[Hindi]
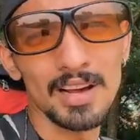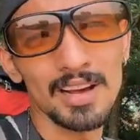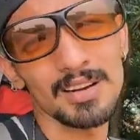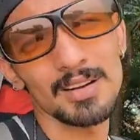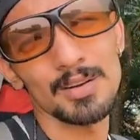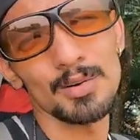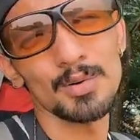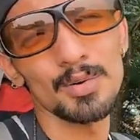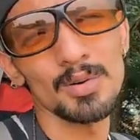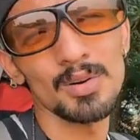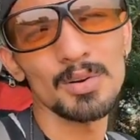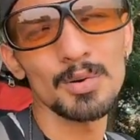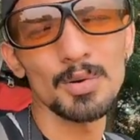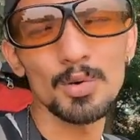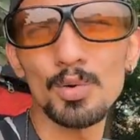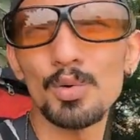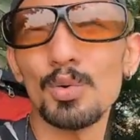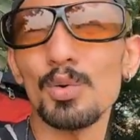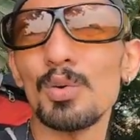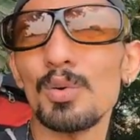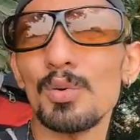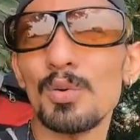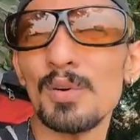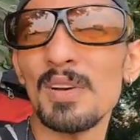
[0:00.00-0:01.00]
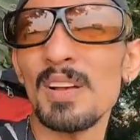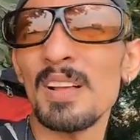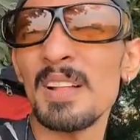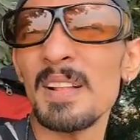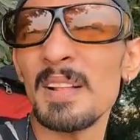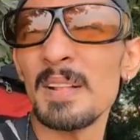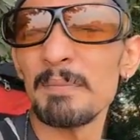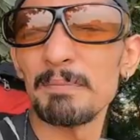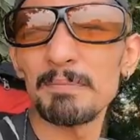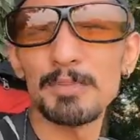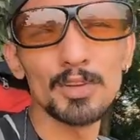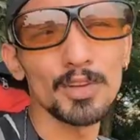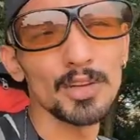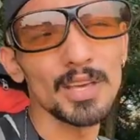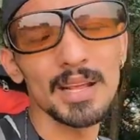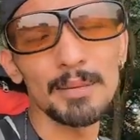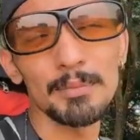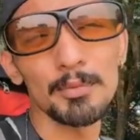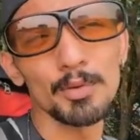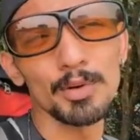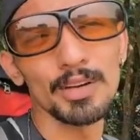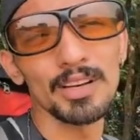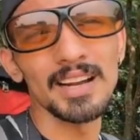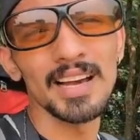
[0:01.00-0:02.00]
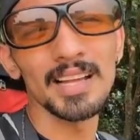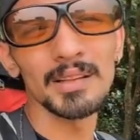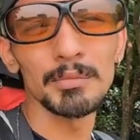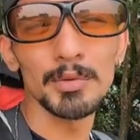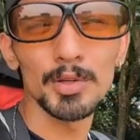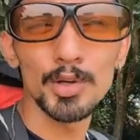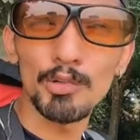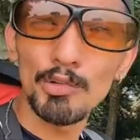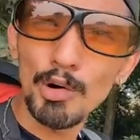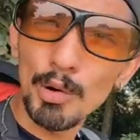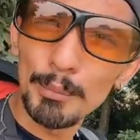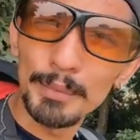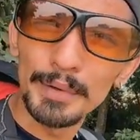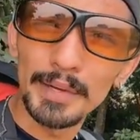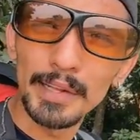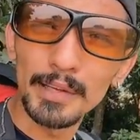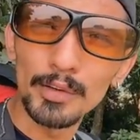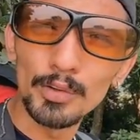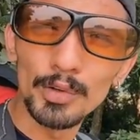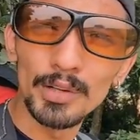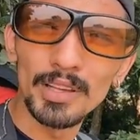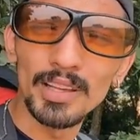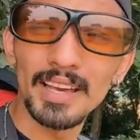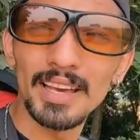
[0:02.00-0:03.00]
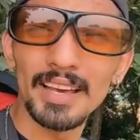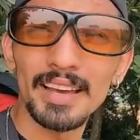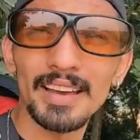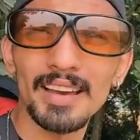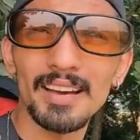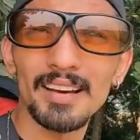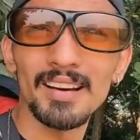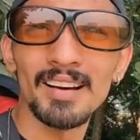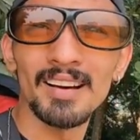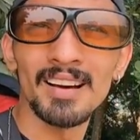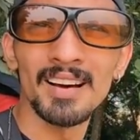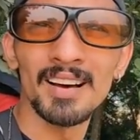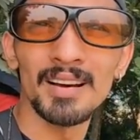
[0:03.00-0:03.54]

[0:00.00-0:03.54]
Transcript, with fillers: ना करूँ रुकूँ क्योंकि यार पूरी रात मेरे को वॉमिटिंग हुई है